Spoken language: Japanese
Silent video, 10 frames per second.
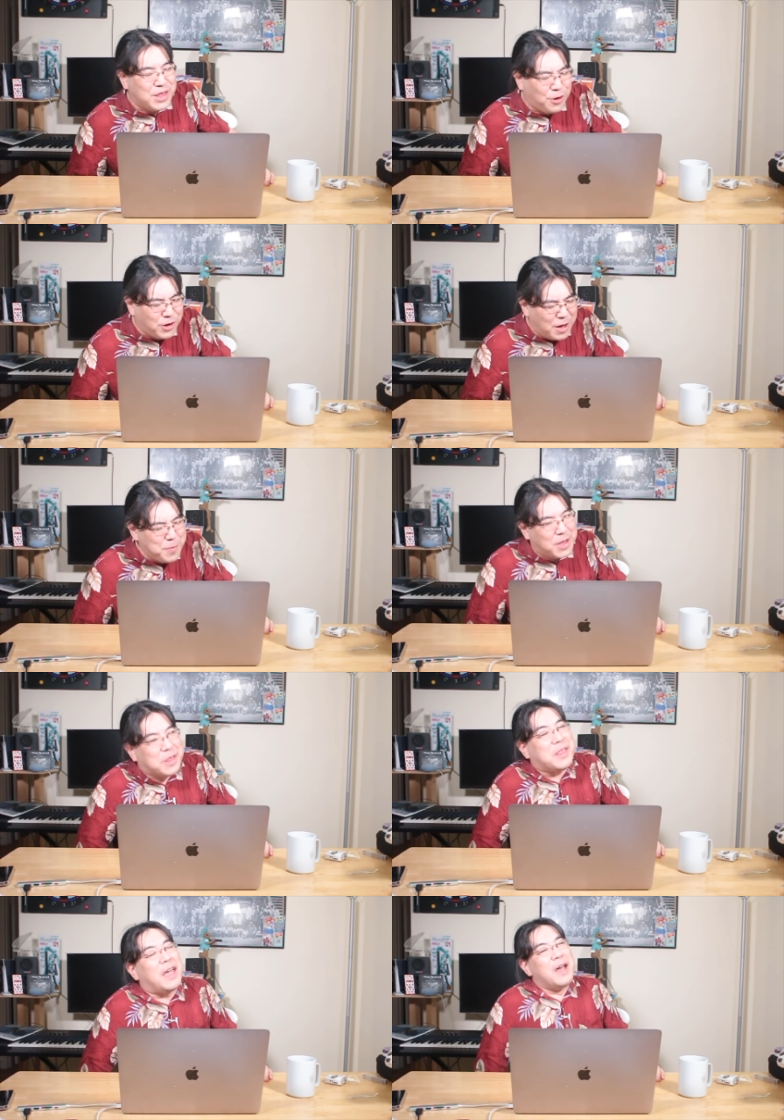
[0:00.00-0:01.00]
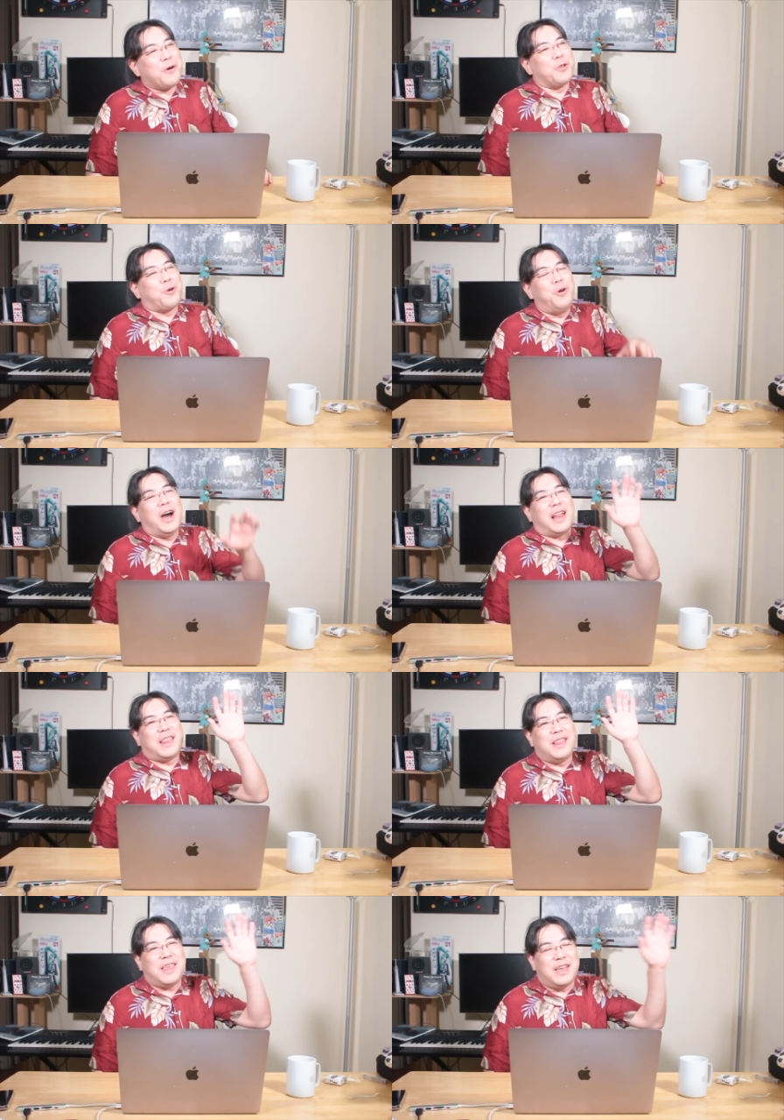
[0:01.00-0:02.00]
一生懸命ですね、この郷原
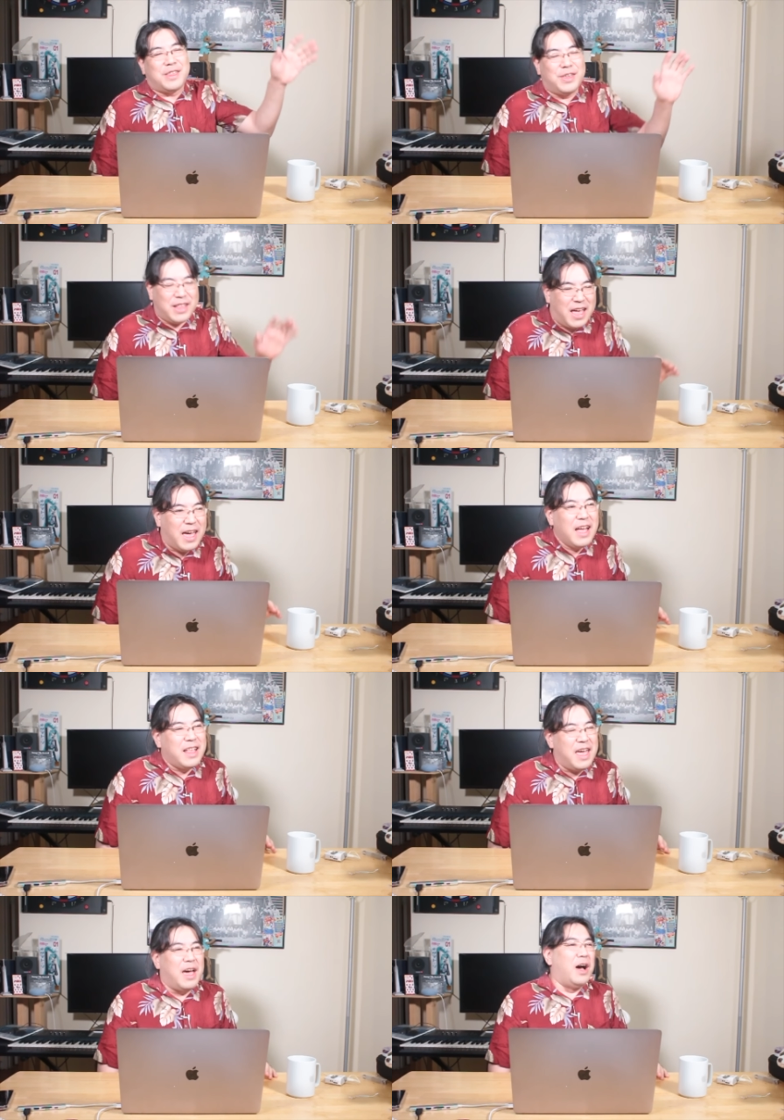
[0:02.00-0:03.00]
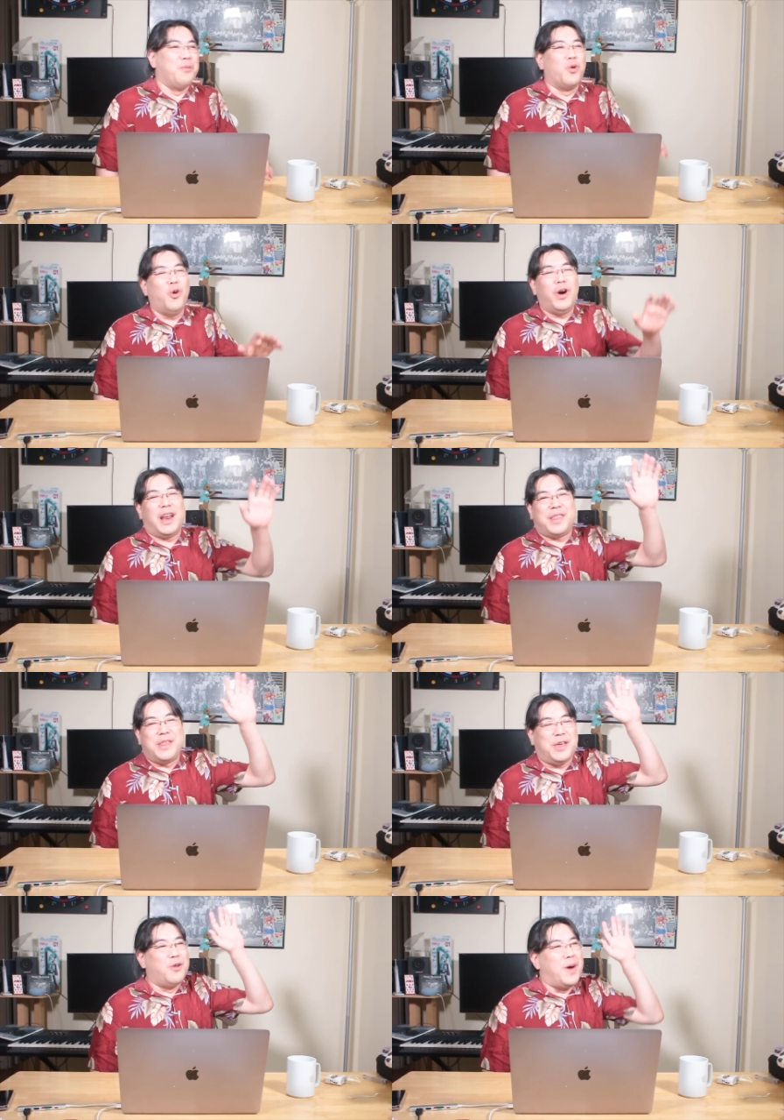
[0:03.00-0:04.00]
先生について、ね、もう郷原
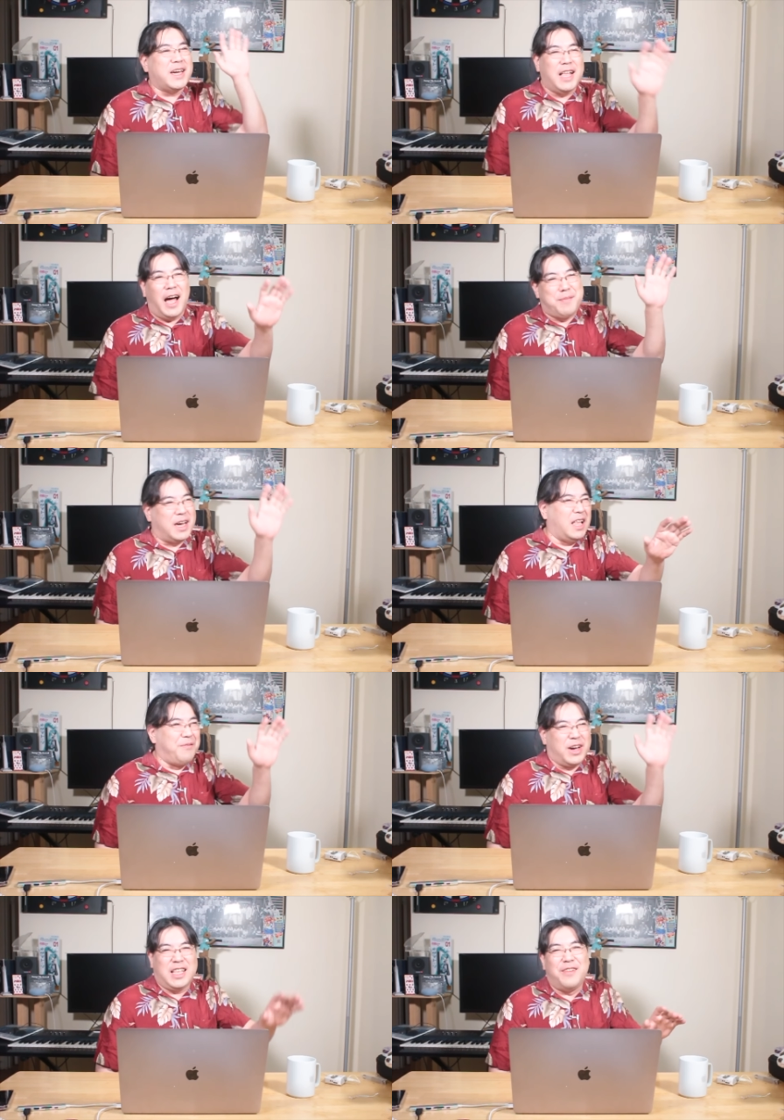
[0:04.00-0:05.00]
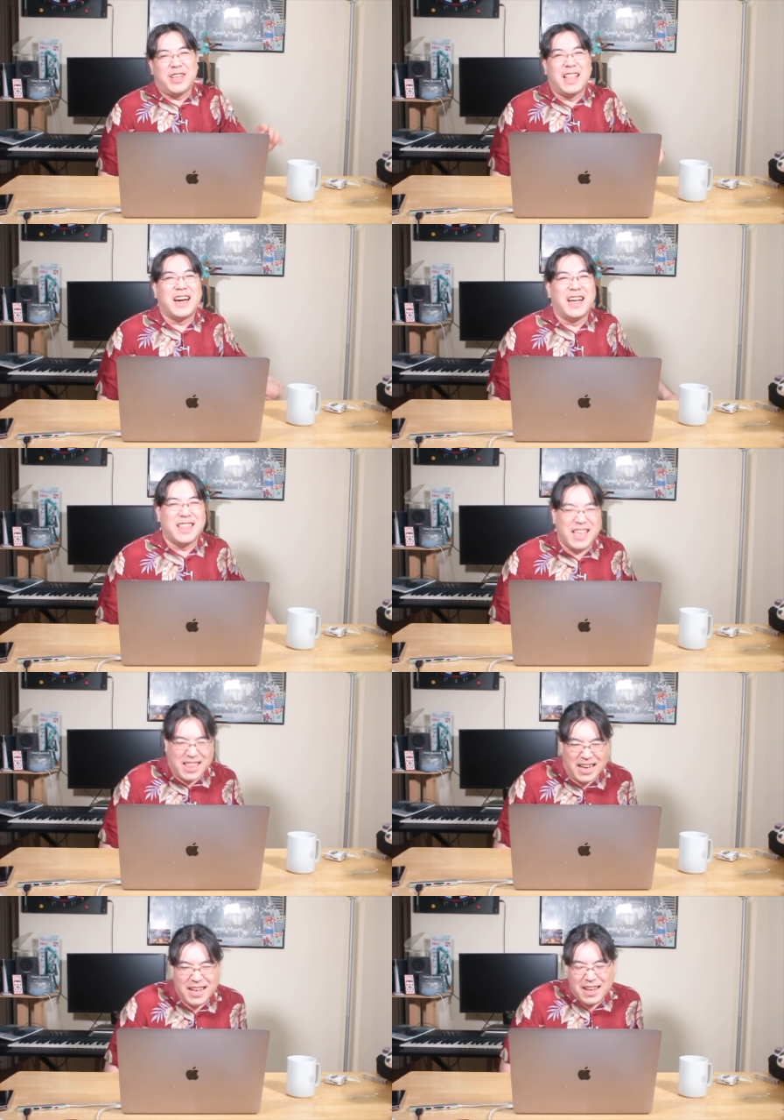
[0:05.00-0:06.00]
先生の負けだ、負けだ、負けだみたいな感じで
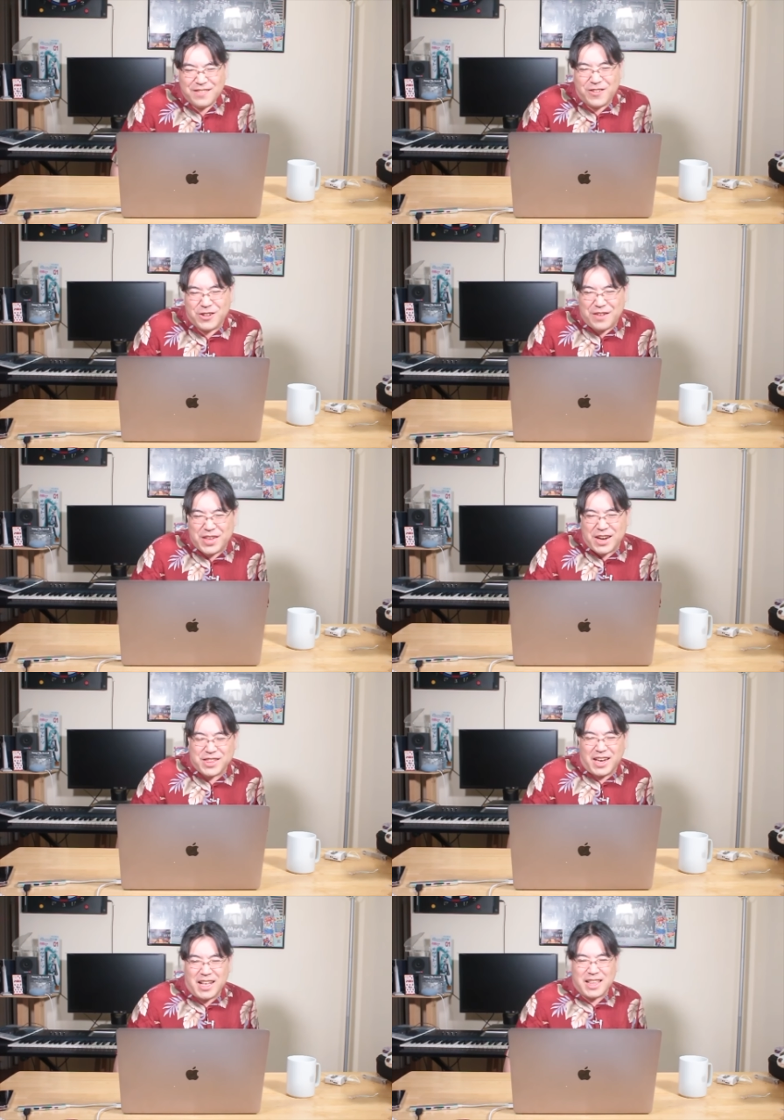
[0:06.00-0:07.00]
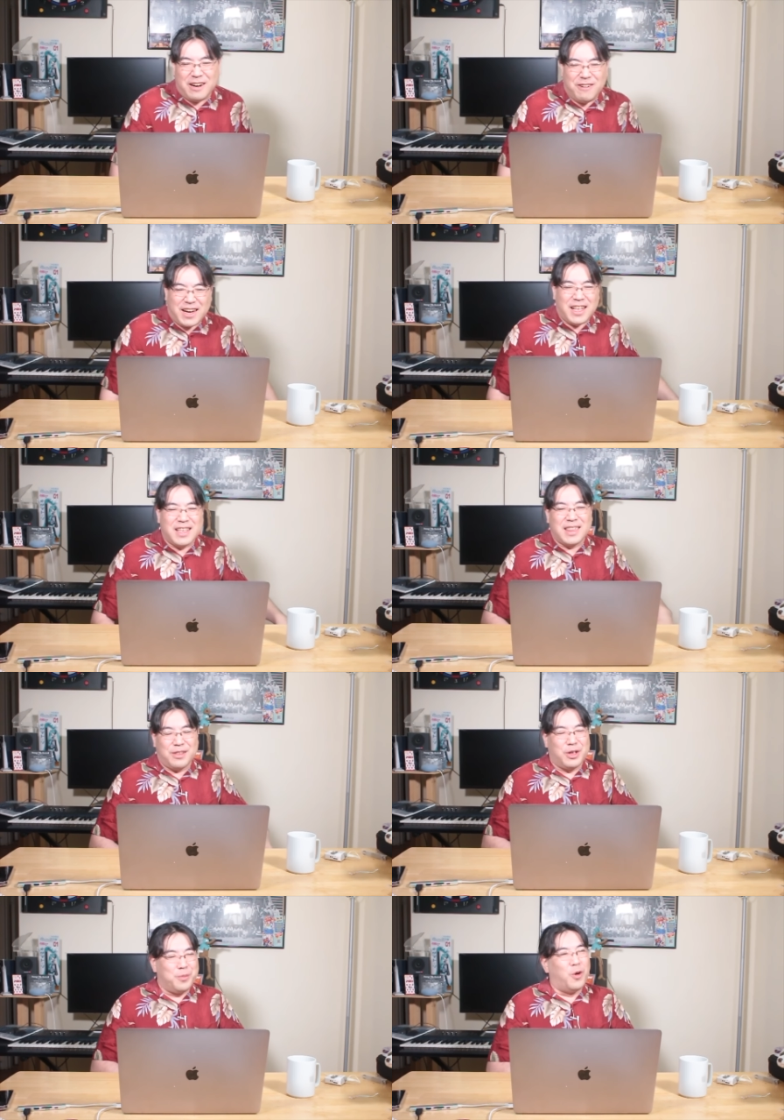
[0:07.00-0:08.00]
さ、もうね、めちゃくちゃになってるわけなんです
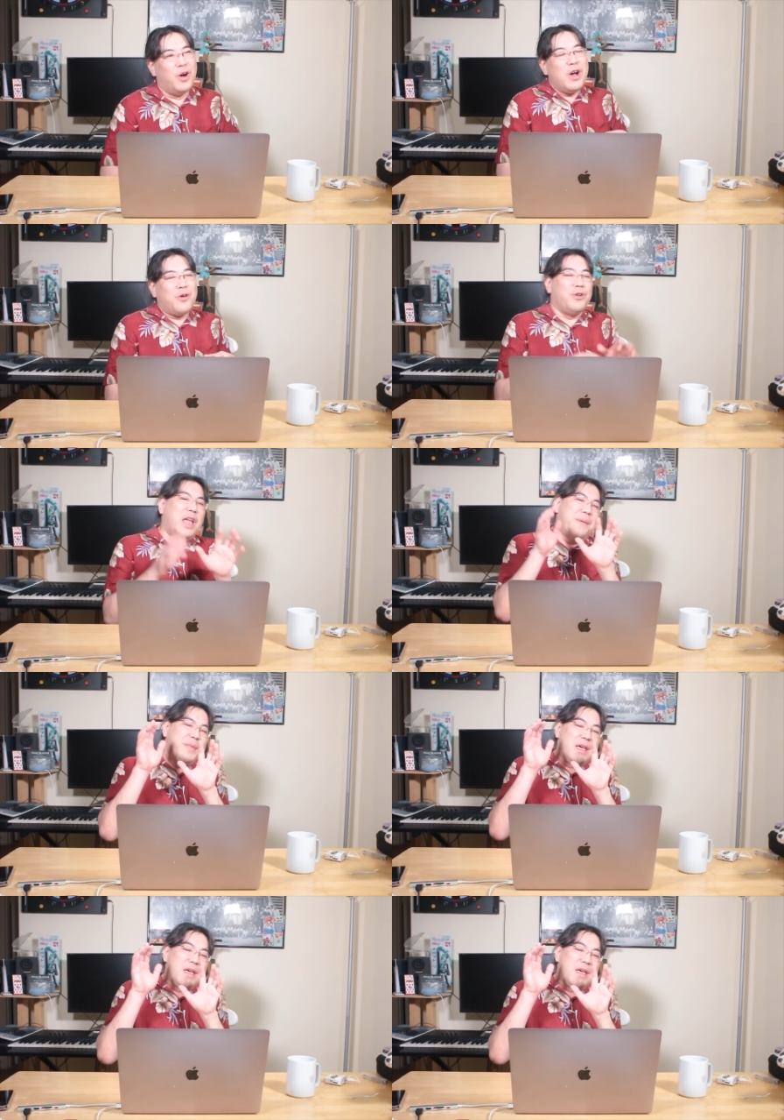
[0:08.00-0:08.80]
けれども、このね、